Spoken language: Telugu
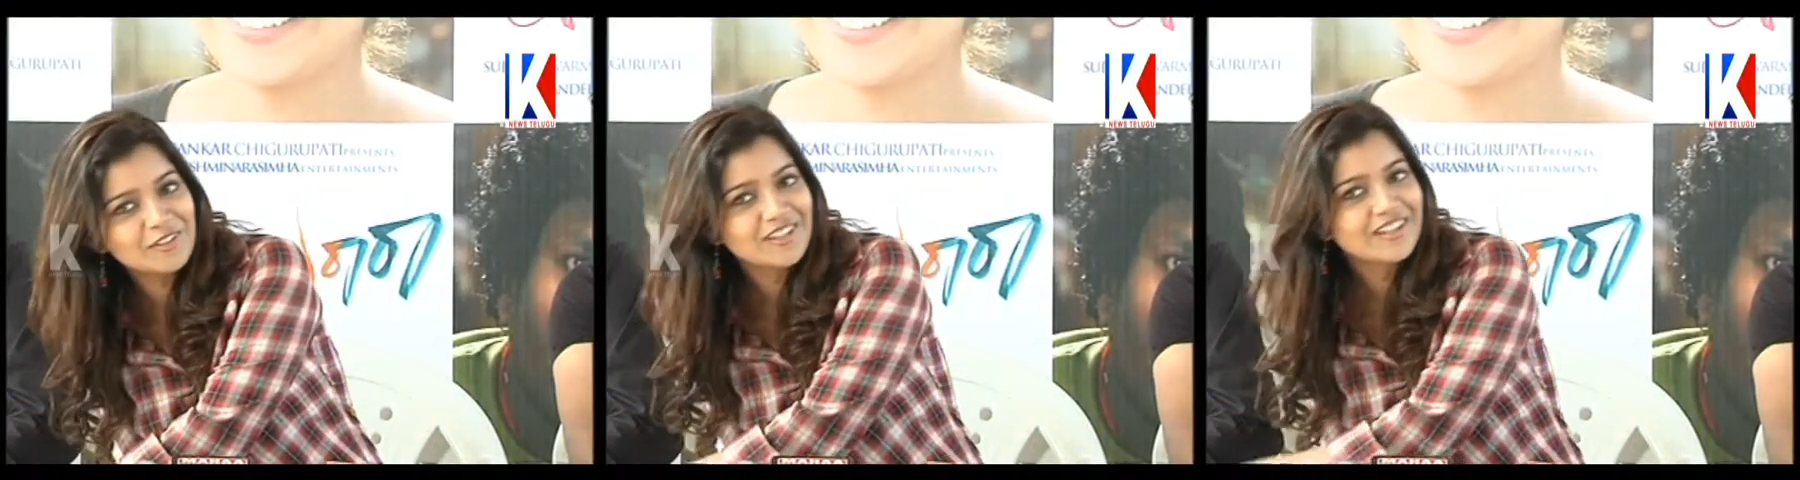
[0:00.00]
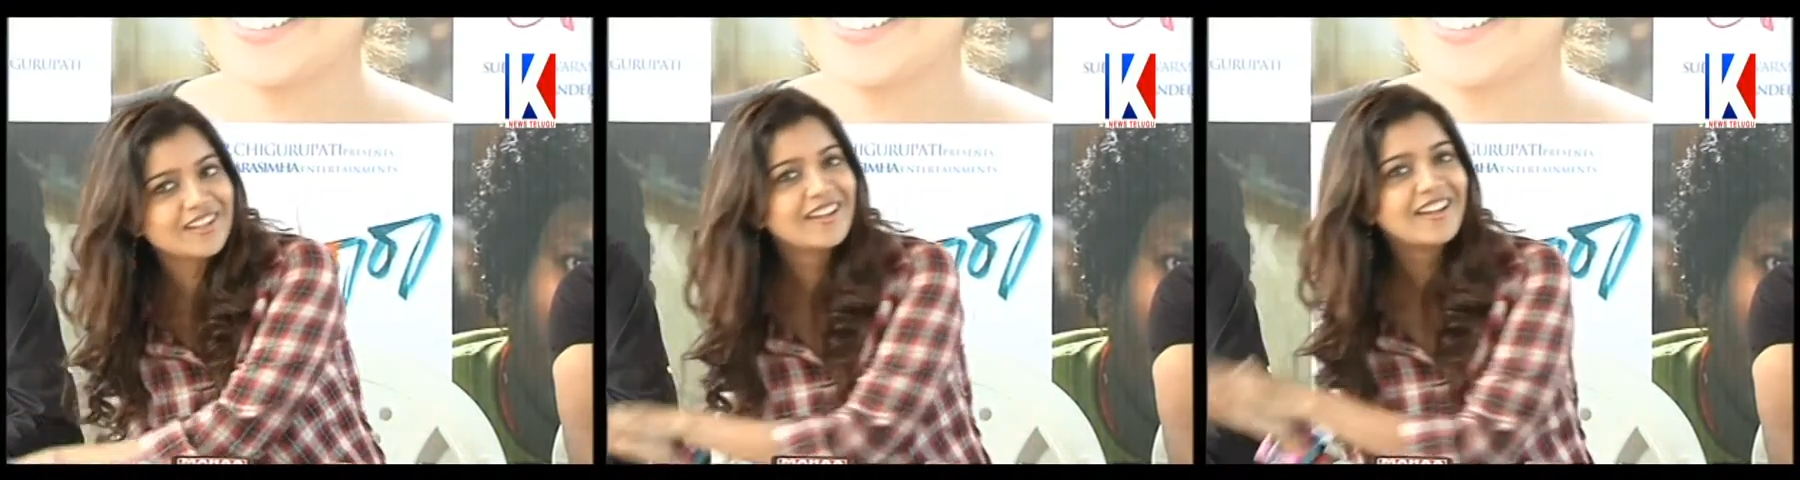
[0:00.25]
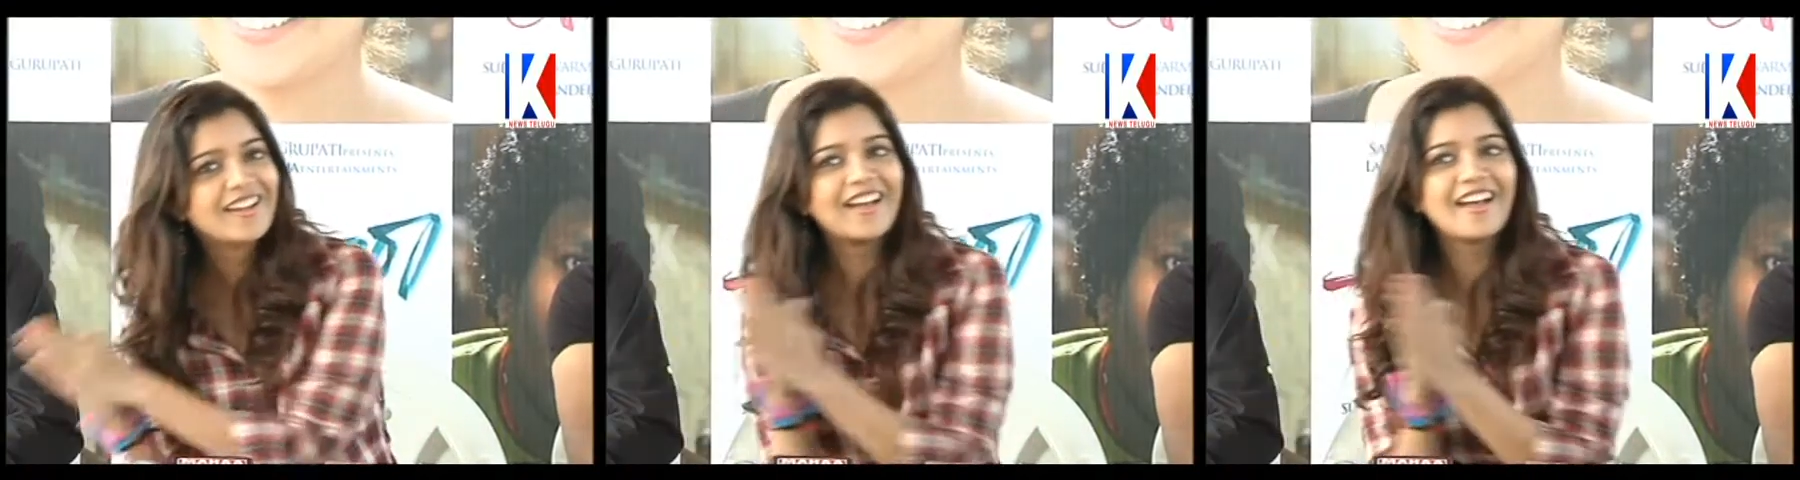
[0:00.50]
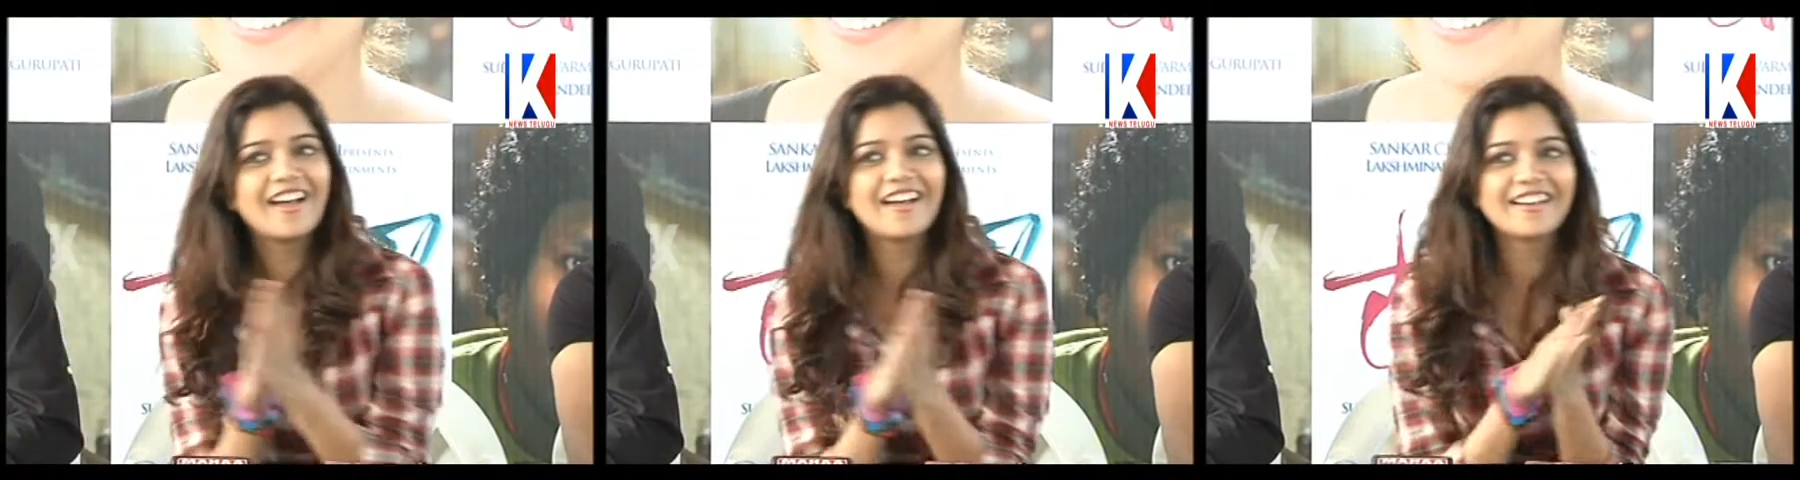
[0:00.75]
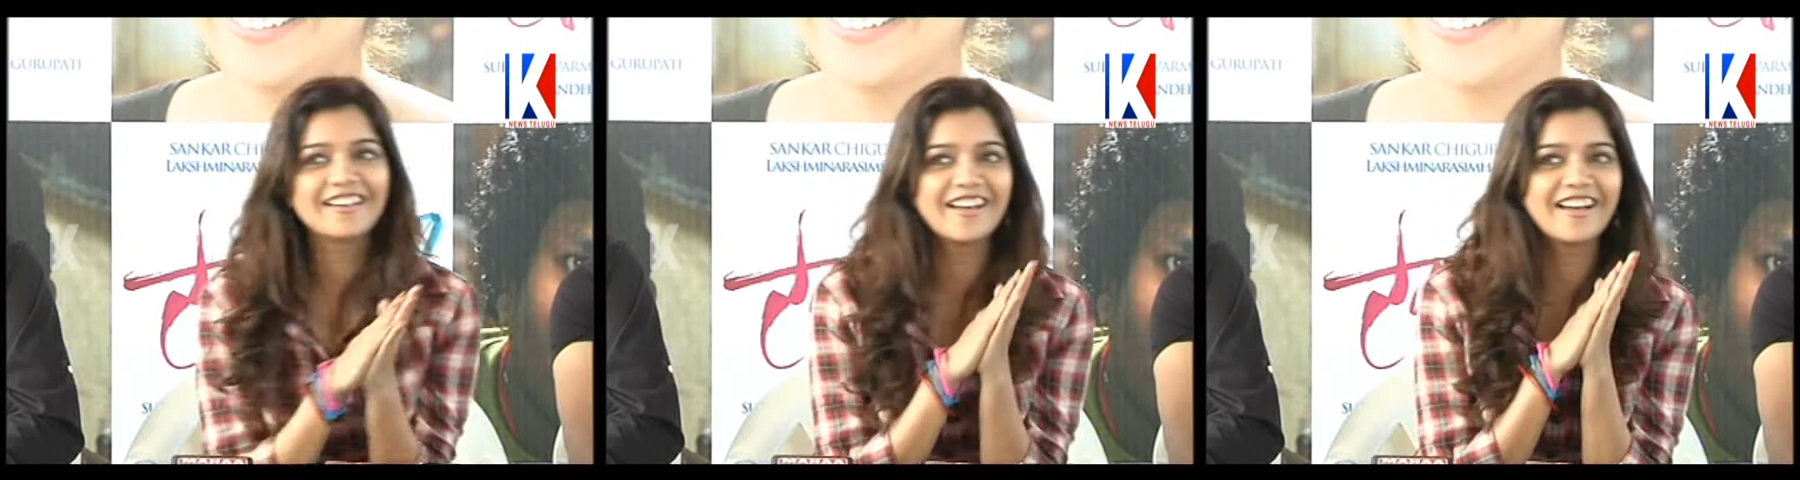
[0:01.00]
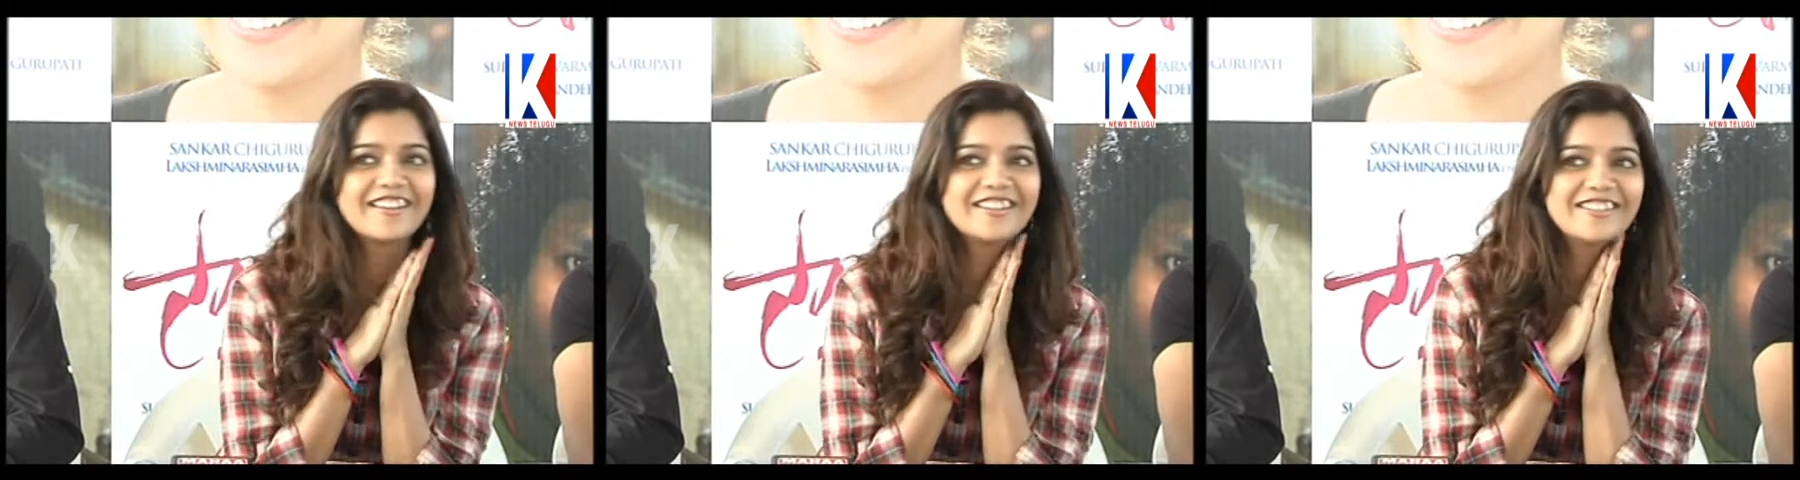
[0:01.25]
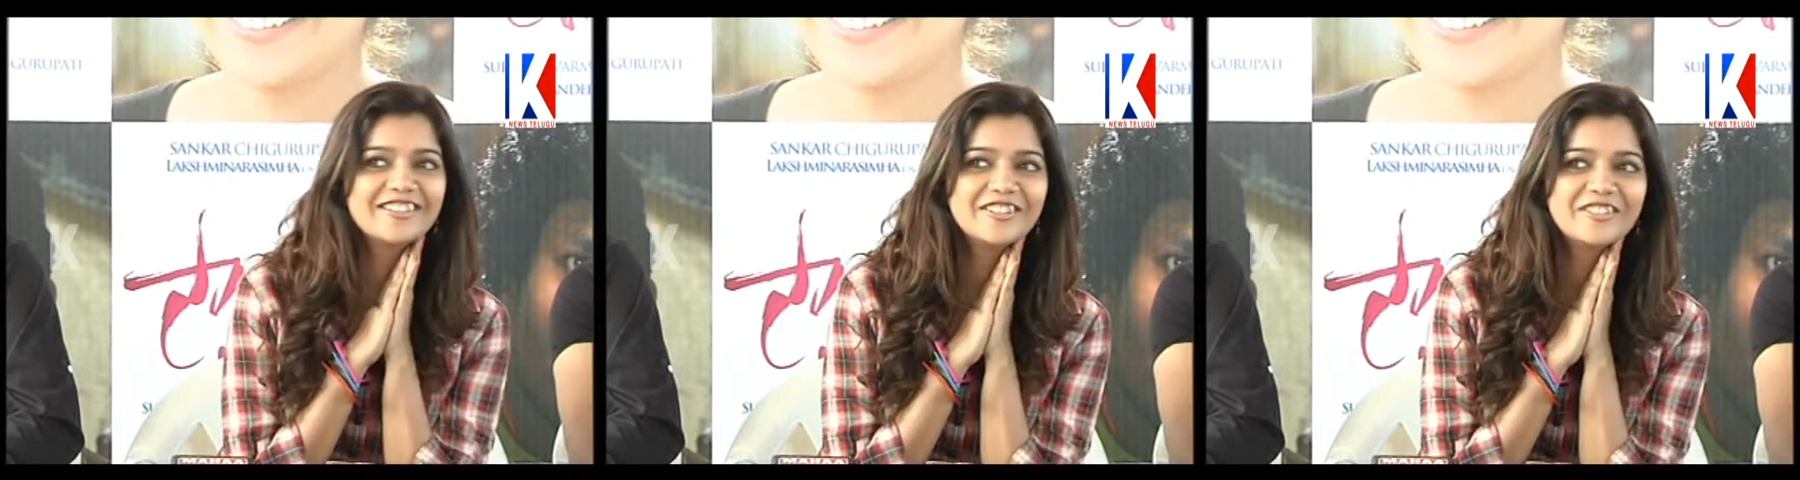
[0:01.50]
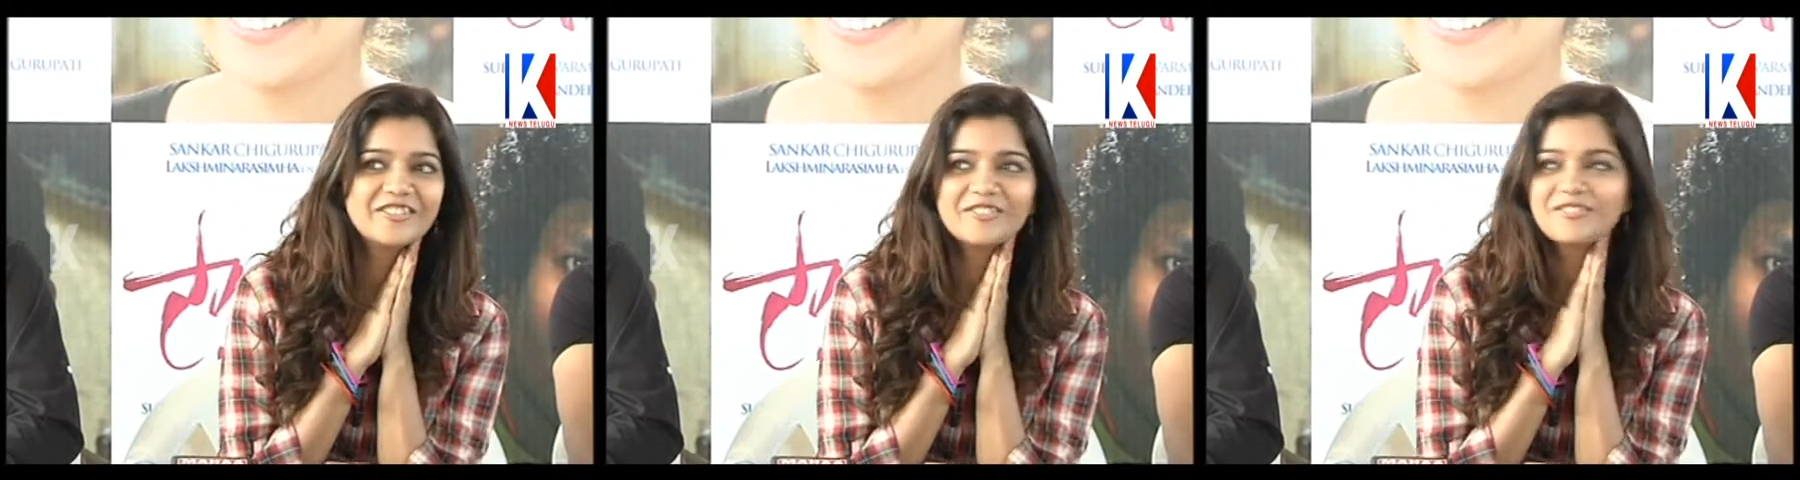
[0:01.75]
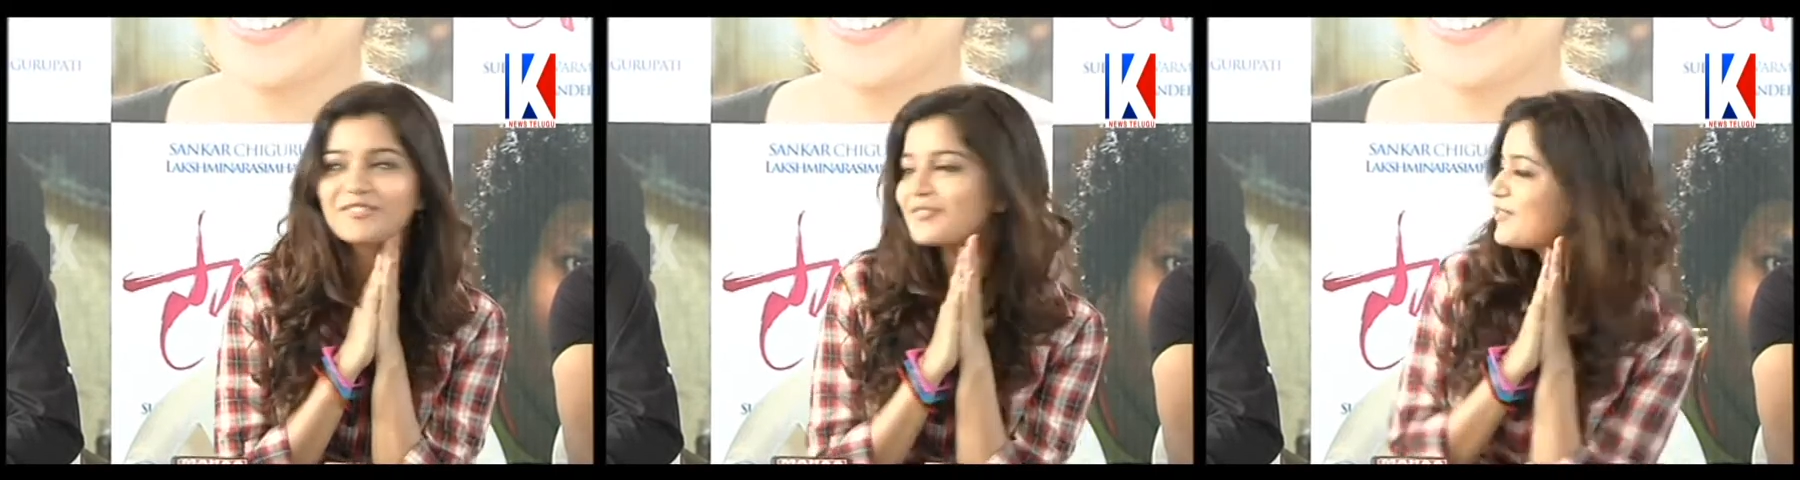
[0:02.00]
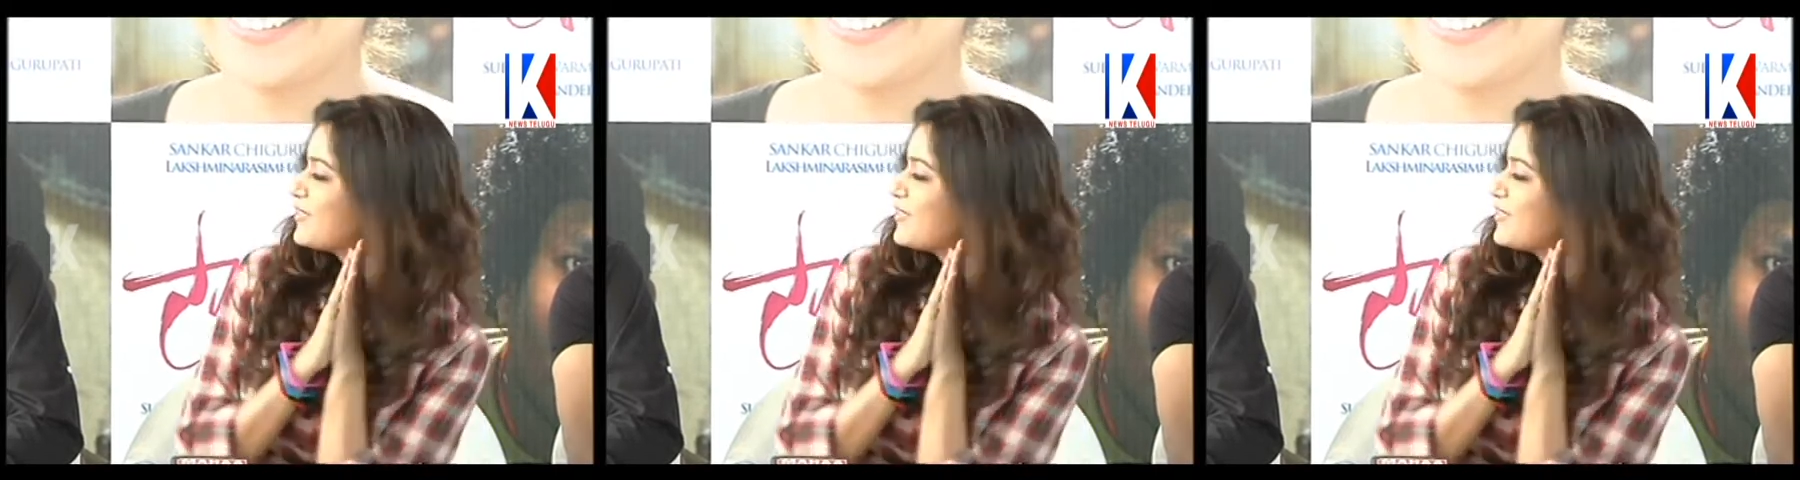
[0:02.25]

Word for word: అనే కొత్త దర్శకుడు స్వాతి ప్రధాన